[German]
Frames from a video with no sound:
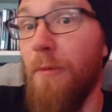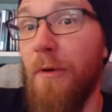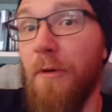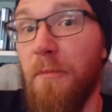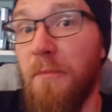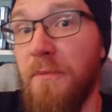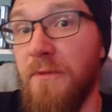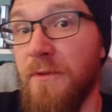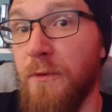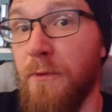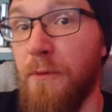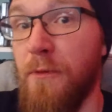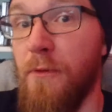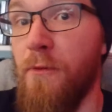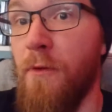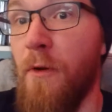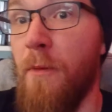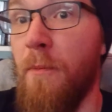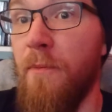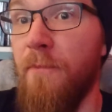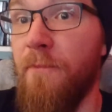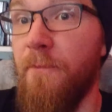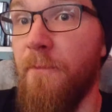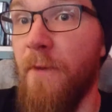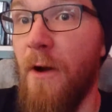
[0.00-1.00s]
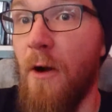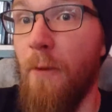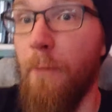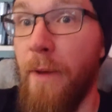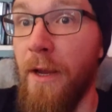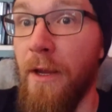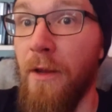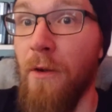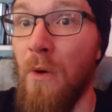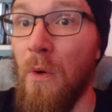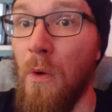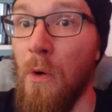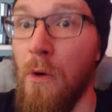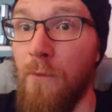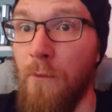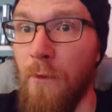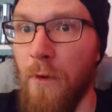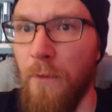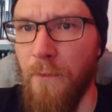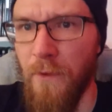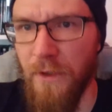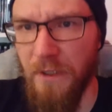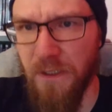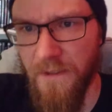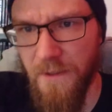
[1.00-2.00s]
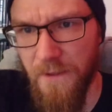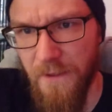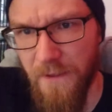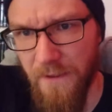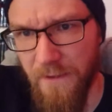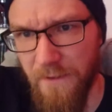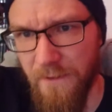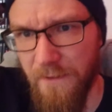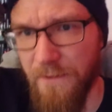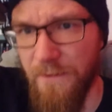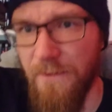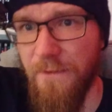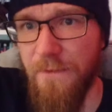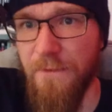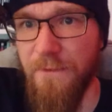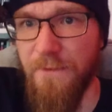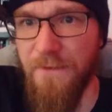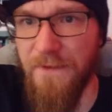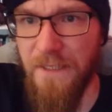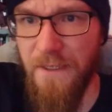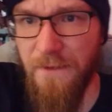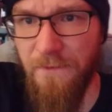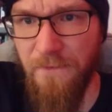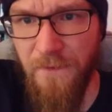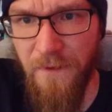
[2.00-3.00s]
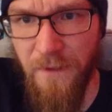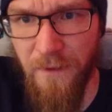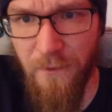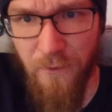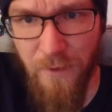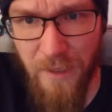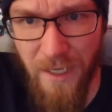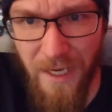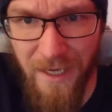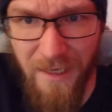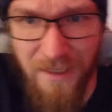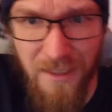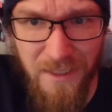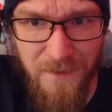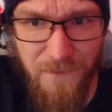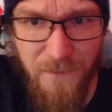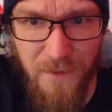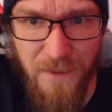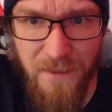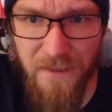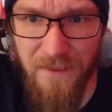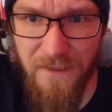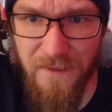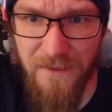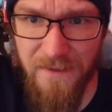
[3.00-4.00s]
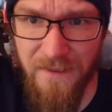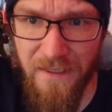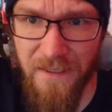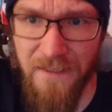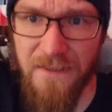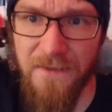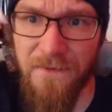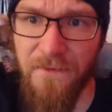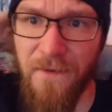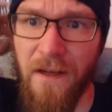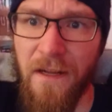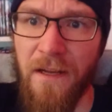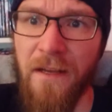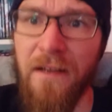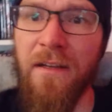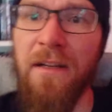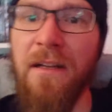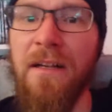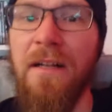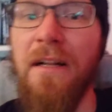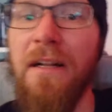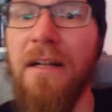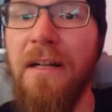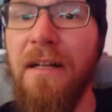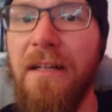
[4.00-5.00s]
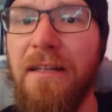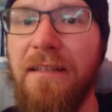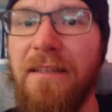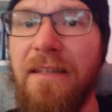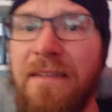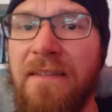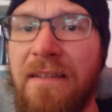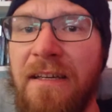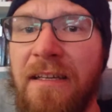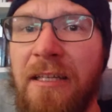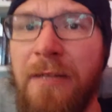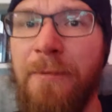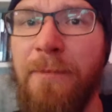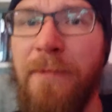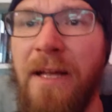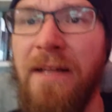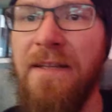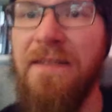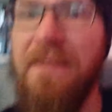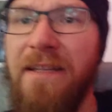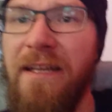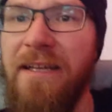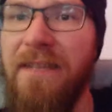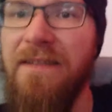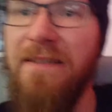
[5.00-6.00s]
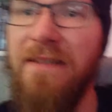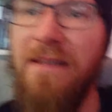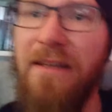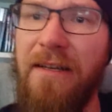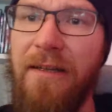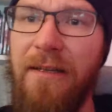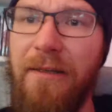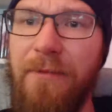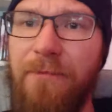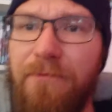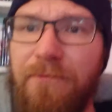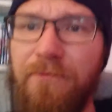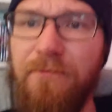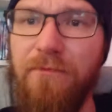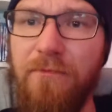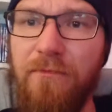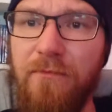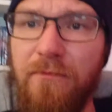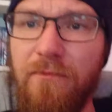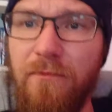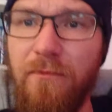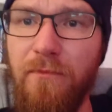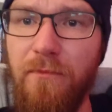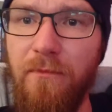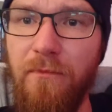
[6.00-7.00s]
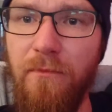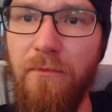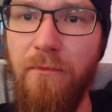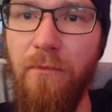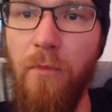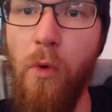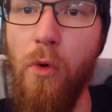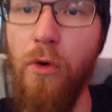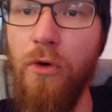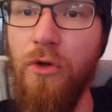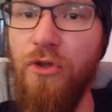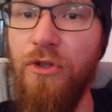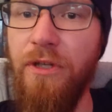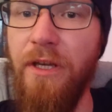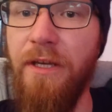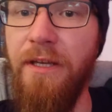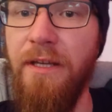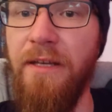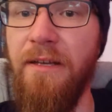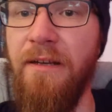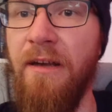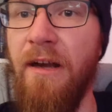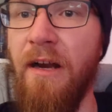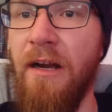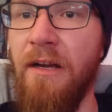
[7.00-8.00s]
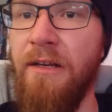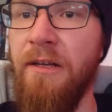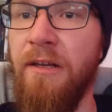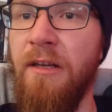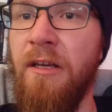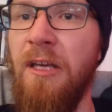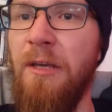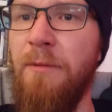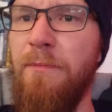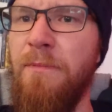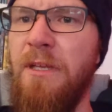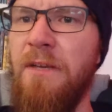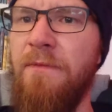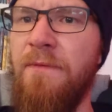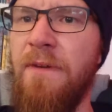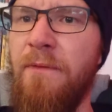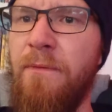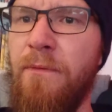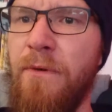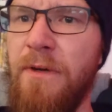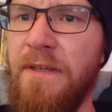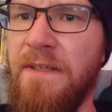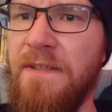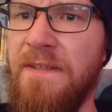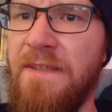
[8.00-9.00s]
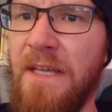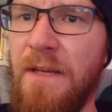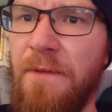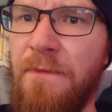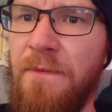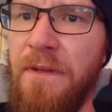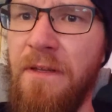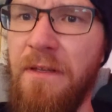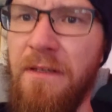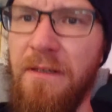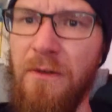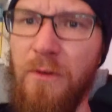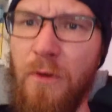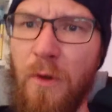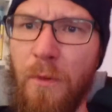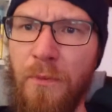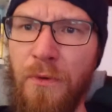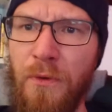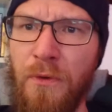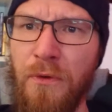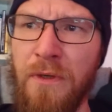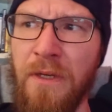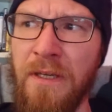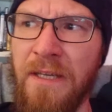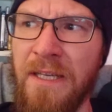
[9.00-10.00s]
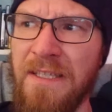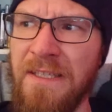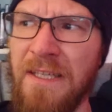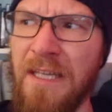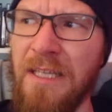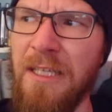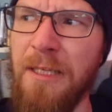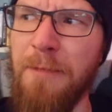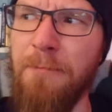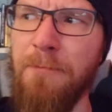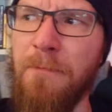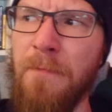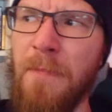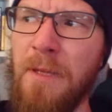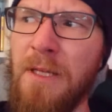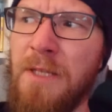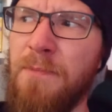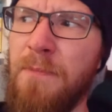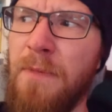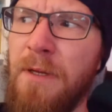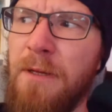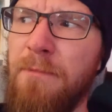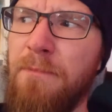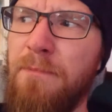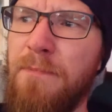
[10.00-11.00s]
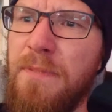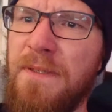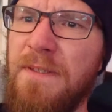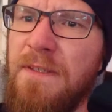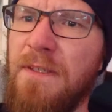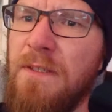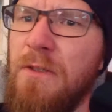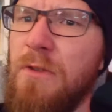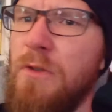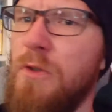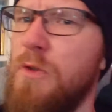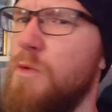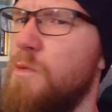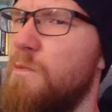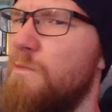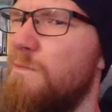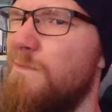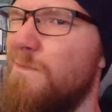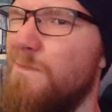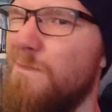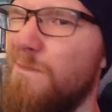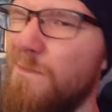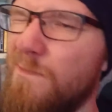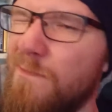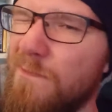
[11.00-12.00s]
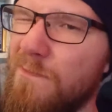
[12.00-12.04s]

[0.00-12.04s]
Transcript: um mal zurückgekommen, bei Hook, wo wirklich sehr viel oder alles mit Sets war. Das hat dem Ganzen einen sehr bodenständigen Charakter gegeben. Hier war wirklich sehr viel Computer. Das hat dem manchmal ein bisschen